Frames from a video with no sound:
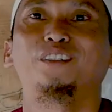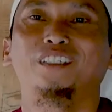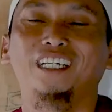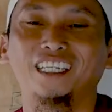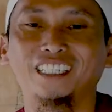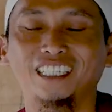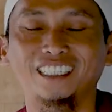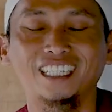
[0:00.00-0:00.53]
gitu
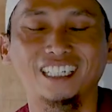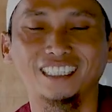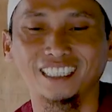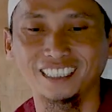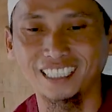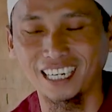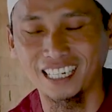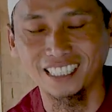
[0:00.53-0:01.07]
dan,
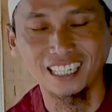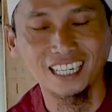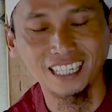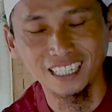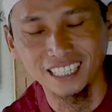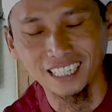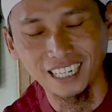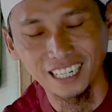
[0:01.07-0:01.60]
dan ternyata
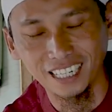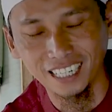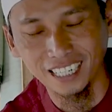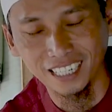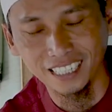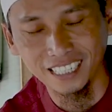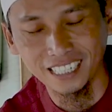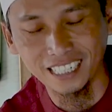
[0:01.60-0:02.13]

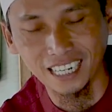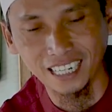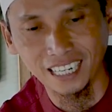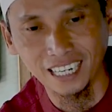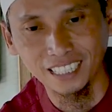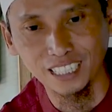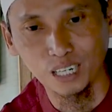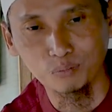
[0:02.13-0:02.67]
uh, di
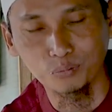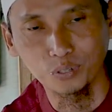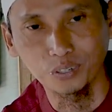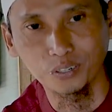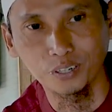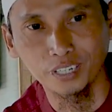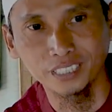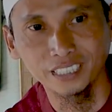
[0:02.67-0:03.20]
sana di
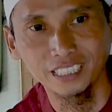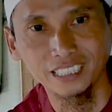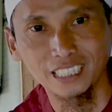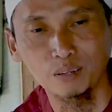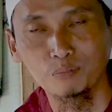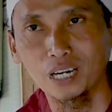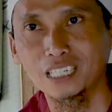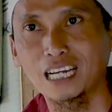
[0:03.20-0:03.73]
Alpurkon
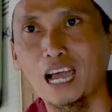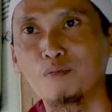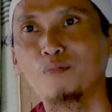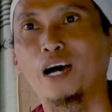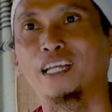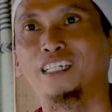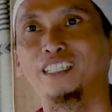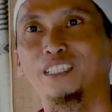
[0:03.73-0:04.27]
kita merasa
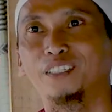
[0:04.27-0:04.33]
aman